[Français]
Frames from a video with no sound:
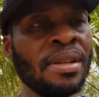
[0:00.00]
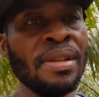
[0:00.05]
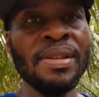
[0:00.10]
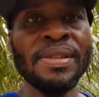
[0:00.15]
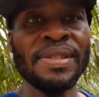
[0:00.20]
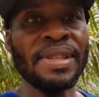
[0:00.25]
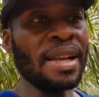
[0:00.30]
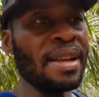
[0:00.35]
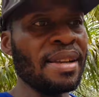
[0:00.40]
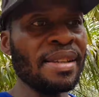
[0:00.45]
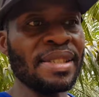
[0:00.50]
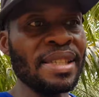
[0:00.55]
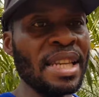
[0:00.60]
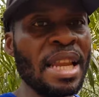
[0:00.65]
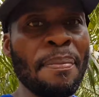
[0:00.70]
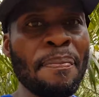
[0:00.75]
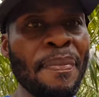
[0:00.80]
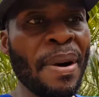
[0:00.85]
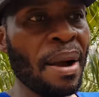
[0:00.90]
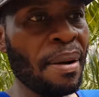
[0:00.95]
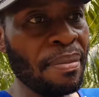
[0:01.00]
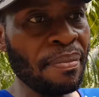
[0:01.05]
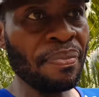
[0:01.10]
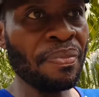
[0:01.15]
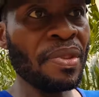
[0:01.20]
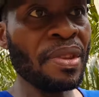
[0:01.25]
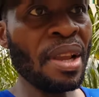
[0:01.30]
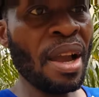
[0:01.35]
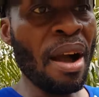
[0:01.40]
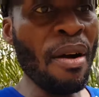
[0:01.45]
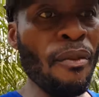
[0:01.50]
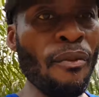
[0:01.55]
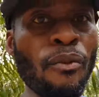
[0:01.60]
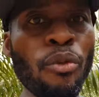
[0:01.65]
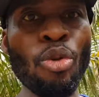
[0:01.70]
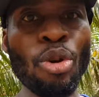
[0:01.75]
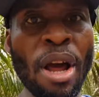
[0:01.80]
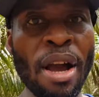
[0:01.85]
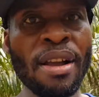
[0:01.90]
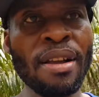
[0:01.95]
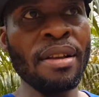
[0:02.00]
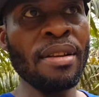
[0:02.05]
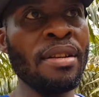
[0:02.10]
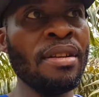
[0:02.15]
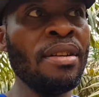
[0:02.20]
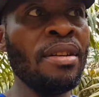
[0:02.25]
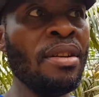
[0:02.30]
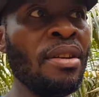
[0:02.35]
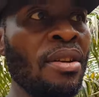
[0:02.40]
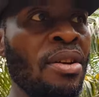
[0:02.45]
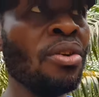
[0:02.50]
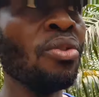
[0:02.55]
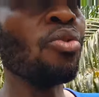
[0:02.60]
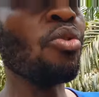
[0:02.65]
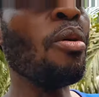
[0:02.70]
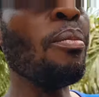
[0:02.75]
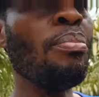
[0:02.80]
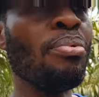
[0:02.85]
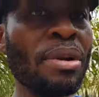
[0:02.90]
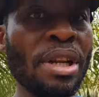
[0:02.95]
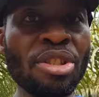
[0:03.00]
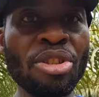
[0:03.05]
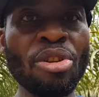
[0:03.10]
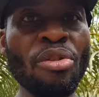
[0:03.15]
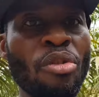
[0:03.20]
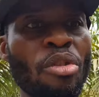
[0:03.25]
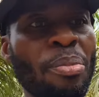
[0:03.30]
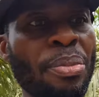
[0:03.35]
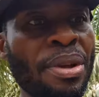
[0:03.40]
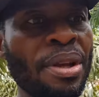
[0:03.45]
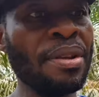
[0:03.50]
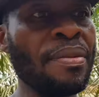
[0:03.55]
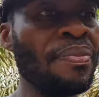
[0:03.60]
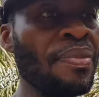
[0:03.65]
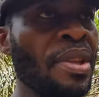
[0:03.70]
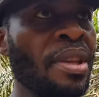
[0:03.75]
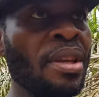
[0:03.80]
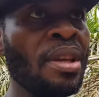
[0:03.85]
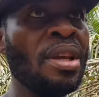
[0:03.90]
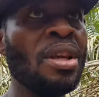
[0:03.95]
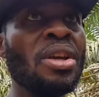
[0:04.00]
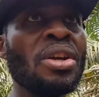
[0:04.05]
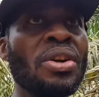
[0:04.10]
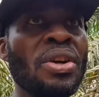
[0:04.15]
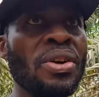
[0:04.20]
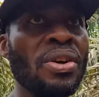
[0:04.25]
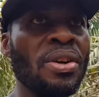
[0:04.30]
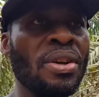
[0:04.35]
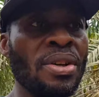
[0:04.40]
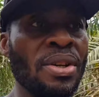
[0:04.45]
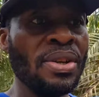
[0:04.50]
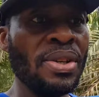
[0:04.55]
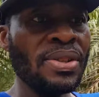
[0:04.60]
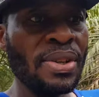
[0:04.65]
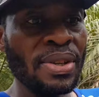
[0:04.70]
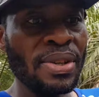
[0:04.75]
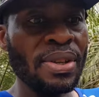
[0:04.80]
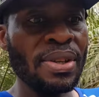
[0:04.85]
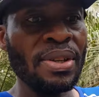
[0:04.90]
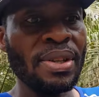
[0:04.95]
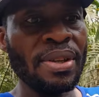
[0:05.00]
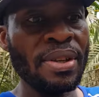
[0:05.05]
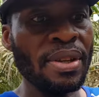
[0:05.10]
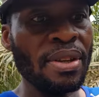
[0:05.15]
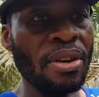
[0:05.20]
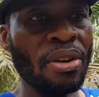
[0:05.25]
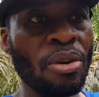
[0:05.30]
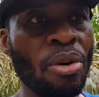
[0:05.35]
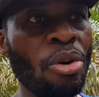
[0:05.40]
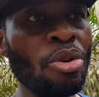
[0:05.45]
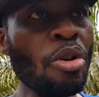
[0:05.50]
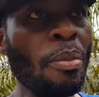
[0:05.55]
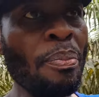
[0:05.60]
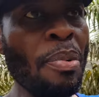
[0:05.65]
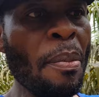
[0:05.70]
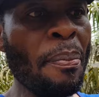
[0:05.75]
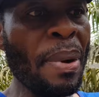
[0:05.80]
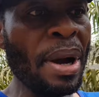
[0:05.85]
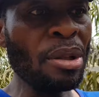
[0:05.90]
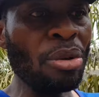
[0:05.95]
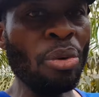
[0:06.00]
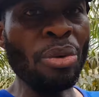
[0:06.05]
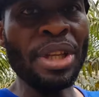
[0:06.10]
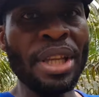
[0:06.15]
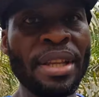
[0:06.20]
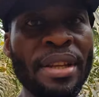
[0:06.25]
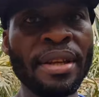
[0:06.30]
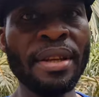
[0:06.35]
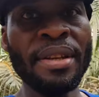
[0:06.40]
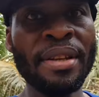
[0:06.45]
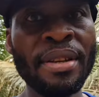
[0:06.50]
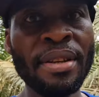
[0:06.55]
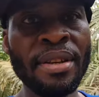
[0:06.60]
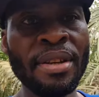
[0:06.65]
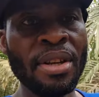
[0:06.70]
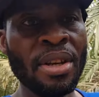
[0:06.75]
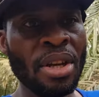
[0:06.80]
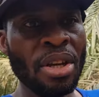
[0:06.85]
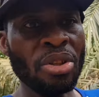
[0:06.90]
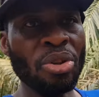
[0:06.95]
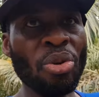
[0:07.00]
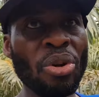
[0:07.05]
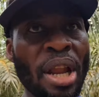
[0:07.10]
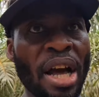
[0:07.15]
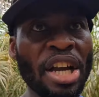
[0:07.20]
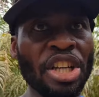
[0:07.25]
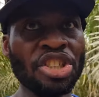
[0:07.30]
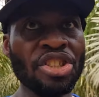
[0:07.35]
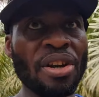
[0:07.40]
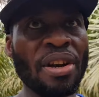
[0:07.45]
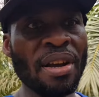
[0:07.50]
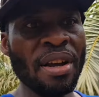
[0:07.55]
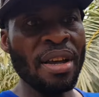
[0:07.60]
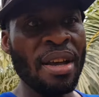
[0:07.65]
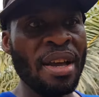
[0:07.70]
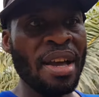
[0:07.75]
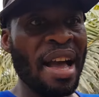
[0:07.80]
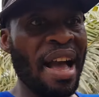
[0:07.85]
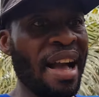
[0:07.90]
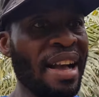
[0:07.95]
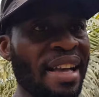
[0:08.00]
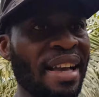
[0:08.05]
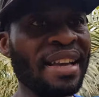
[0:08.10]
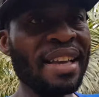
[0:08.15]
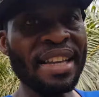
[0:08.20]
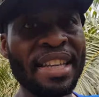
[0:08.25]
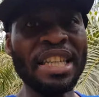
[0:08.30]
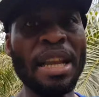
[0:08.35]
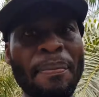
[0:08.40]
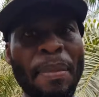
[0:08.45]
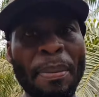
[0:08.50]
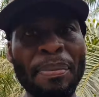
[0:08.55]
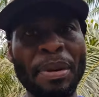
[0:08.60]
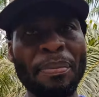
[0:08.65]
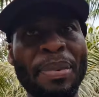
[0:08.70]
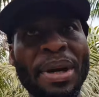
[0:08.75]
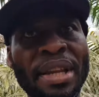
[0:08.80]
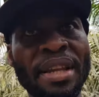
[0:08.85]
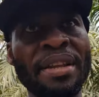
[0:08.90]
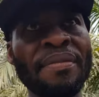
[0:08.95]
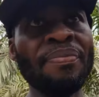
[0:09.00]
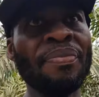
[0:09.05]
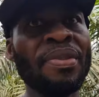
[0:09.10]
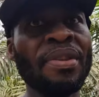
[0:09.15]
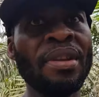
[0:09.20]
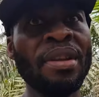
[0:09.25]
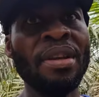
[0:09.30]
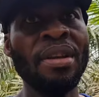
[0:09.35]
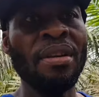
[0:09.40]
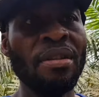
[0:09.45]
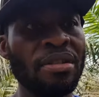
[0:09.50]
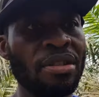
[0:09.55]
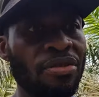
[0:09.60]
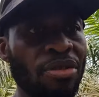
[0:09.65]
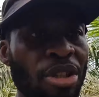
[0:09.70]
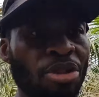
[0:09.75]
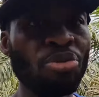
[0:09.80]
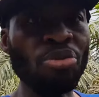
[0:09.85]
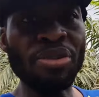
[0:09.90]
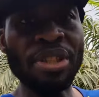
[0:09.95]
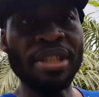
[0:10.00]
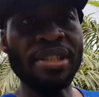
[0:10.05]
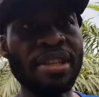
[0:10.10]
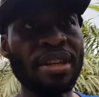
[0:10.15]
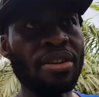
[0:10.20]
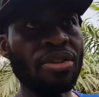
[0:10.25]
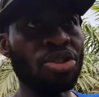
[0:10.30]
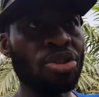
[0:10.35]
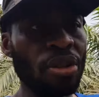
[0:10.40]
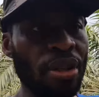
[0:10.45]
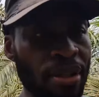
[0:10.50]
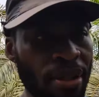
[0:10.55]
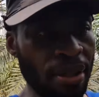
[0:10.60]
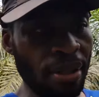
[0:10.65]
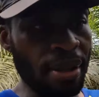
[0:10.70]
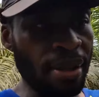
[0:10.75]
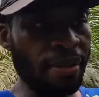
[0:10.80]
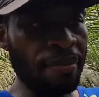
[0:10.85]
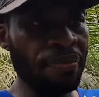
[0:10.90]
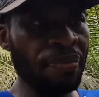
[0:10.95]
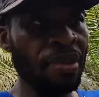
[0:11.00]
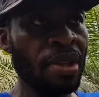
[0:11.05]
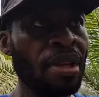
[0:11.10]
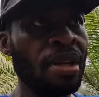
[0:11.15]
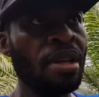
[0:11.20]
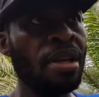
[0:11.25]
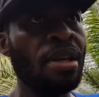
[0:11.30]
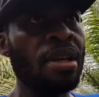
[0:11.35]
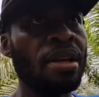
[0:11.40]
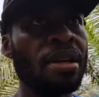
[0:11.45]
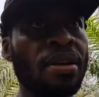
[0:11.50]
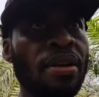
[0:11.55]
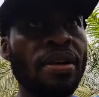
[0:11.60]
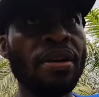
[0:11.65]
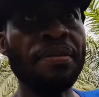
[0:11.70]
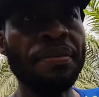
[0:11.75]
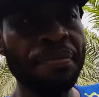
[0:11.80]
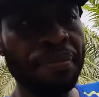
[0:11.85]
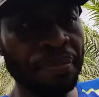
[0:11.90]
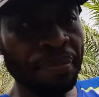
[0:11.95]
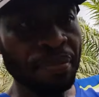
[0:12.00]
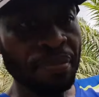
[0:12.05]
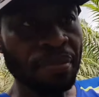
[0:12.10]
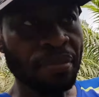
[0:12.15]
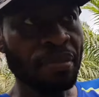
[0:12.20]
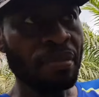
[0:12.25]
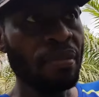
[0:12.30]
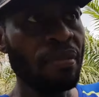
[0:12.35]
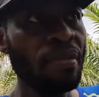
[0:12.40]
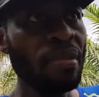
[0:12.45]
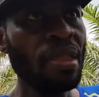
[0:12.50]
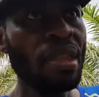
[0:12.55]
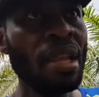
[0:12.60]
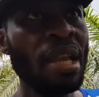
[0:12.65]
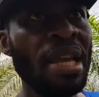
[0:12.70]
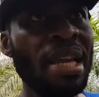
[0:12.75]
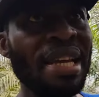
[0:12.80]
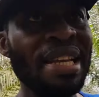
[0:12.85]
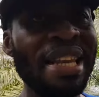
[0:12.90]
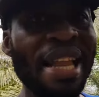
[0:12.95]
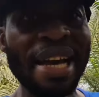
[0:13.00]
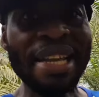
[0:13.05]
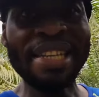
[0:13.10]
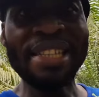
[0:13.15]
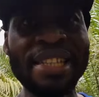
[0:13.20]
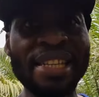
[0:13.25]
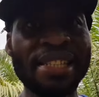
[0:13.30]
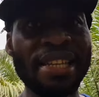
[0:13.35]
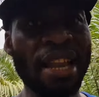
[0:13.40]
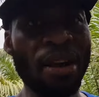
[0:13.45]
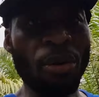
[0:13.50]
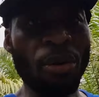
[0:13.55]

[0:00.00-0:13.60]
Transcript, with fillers: C'est que ce n'est pas en volant qu'on pourra se développer. Que on ne peut pas donner de l'argent à quelqu'un qui n'est pas préparé. Je vous ai dit ici que je suis le 1, que la richesse, c'est la